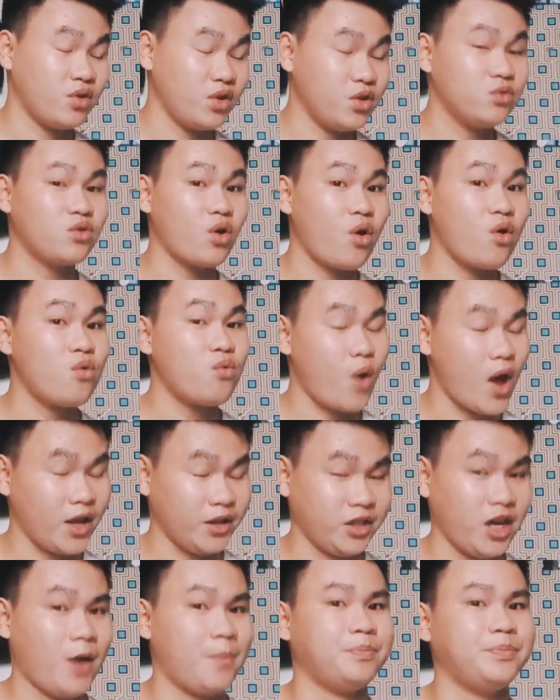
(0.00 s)
yếu tố quan
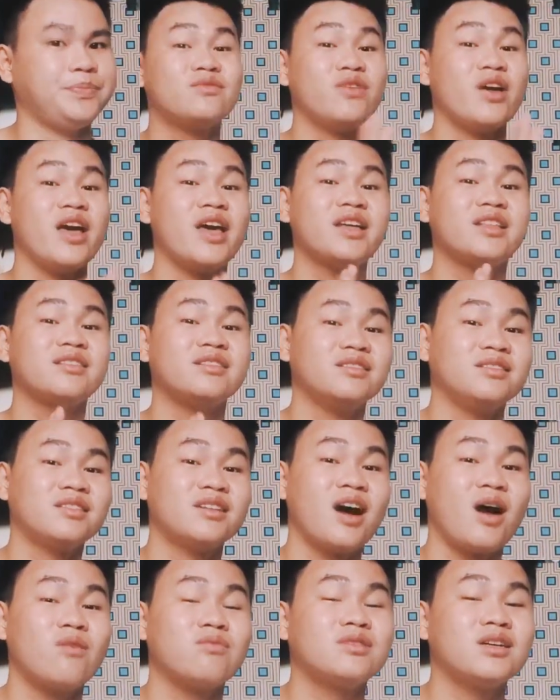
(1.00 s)
trọng. Về từ
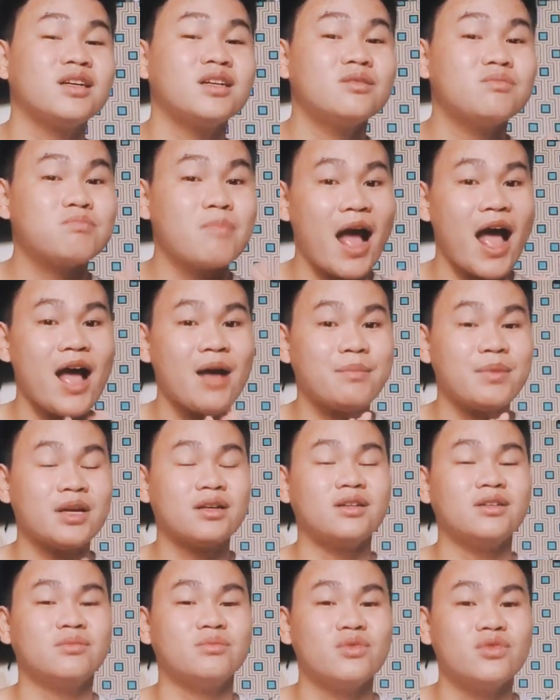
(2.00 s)
không thứ ba mà
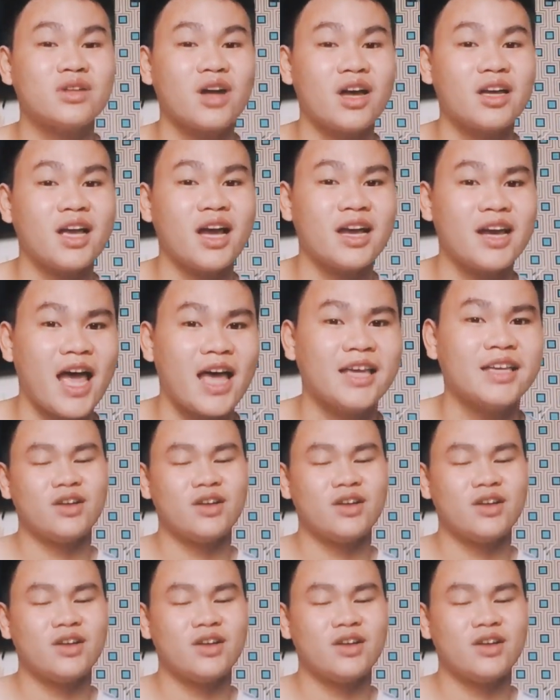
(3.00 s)
Cường muốn nói ở đây,